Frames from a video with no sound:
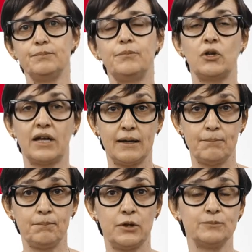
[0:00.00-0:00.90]
Por
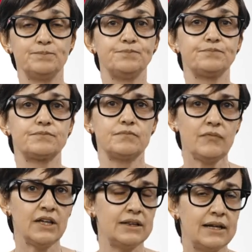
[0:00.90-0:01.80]
ejemplo,
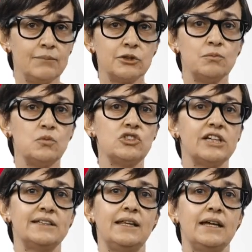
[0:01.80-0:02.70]
tenemos
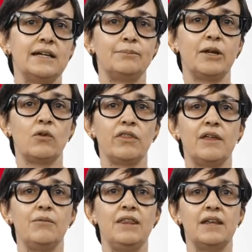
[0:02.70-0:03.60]
muchas ideas
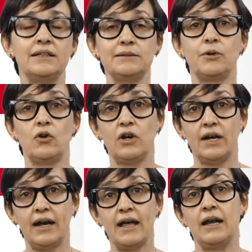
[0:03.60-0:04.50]
preconcebidas, por lo
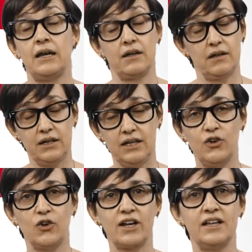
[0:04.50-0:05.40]
general
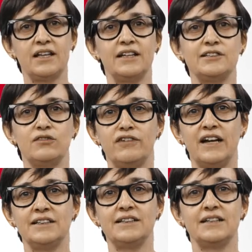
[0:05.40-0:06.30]
incorrectas o
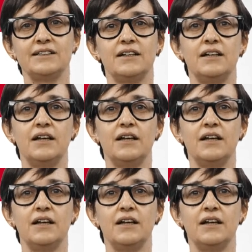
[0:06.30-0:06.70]
falsas,